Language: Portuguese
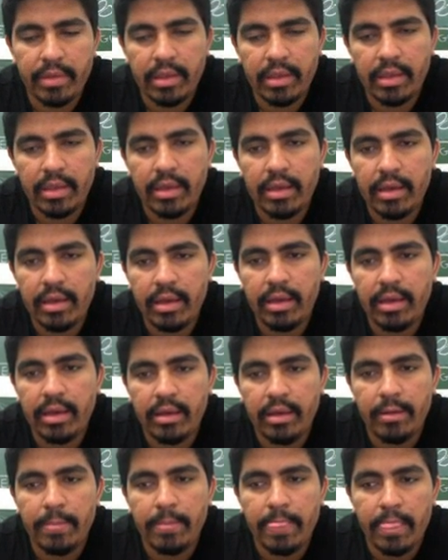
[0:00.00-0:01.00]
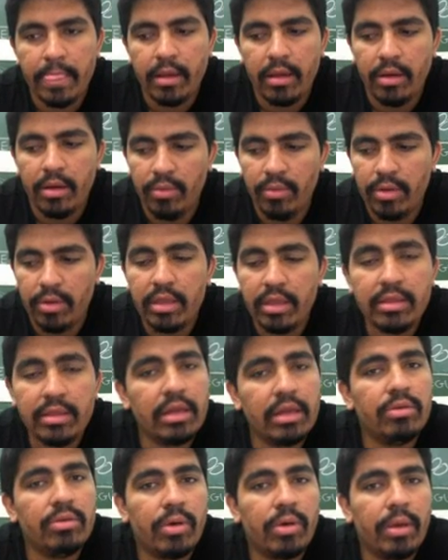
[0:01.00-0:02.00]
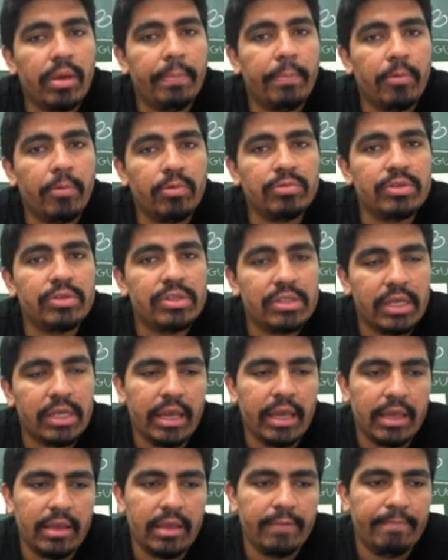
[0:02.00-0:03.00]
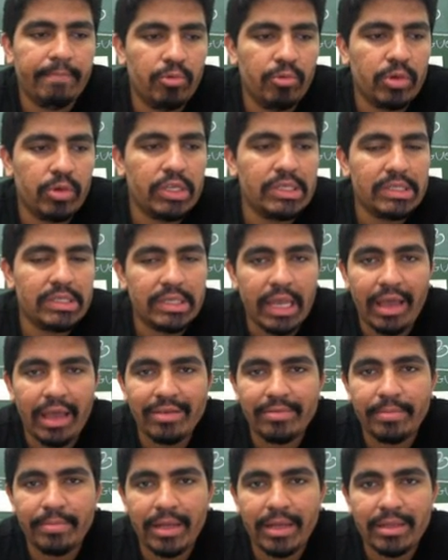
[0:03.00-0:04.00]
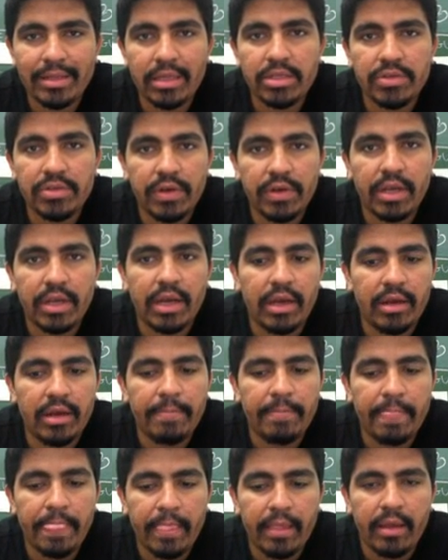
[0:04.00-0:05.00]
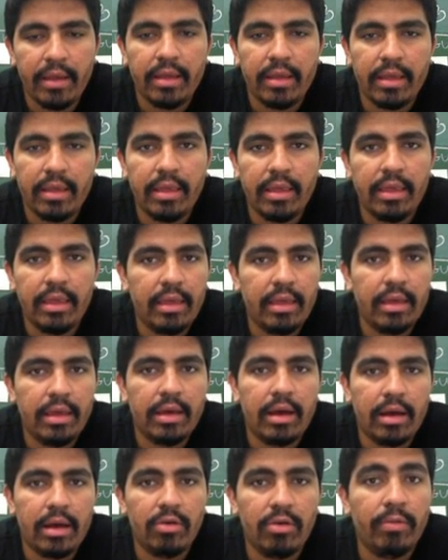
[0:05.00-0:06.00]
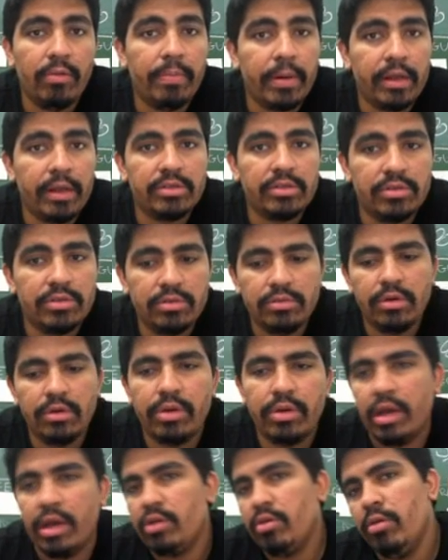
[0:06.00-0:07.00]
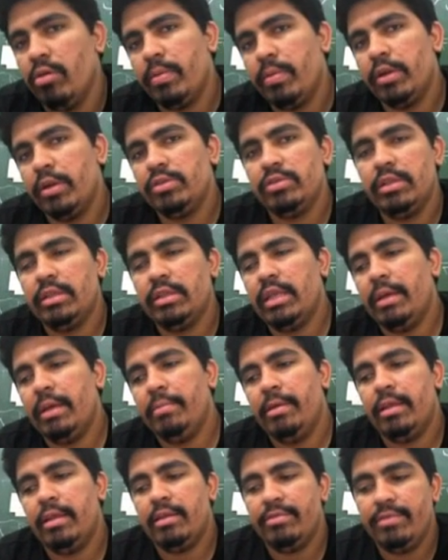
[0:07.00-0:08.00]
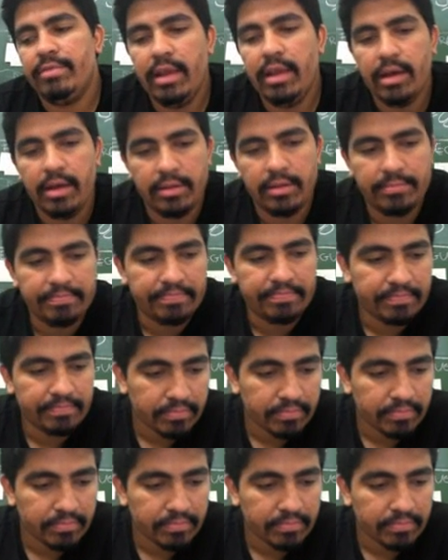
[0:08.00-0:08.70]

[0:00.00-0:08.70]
que é o que, de, o que consegue, o que serve para identificar que a compra é sua ou que a compra é de um determinado afiliado.